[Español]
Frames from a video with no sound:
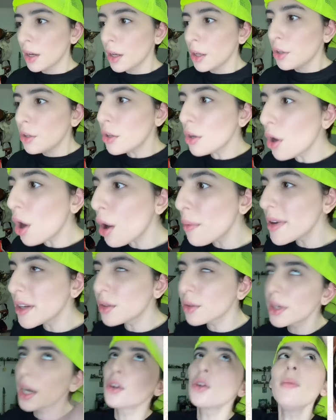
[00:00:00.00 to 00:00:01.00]
No, Victoria,
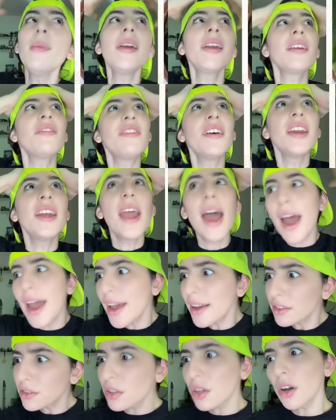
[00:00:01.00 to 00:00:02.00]
no me refería a
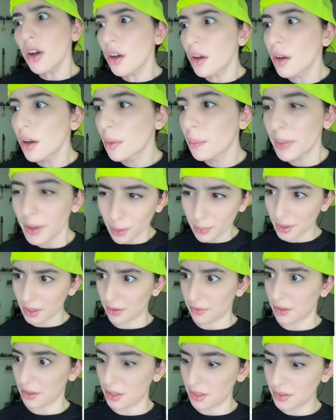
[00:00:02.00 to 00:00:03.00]
eso. ¿Pero me
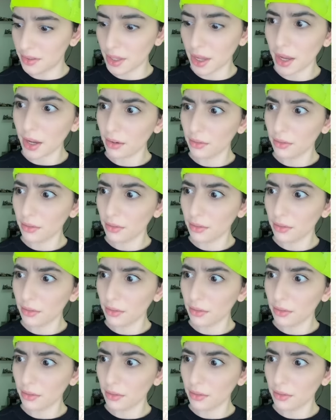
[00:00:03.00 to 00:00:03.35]
defendiste?